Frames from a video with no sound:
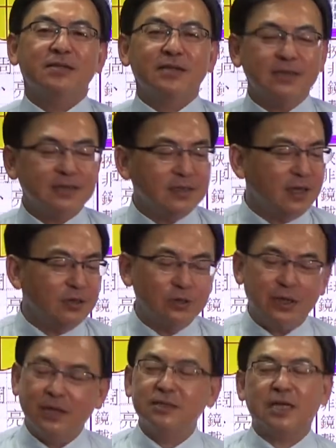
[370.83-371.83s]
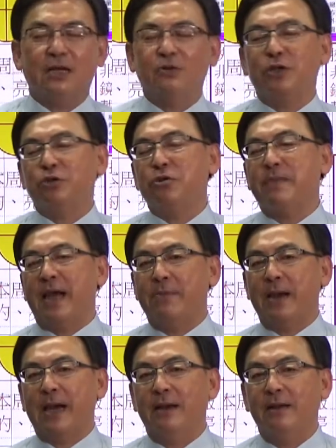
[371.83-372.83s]
甚至很很少人会去买
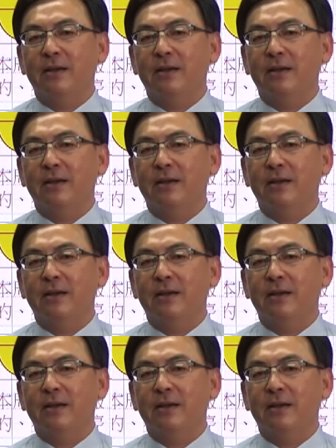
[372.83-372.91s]
嘛，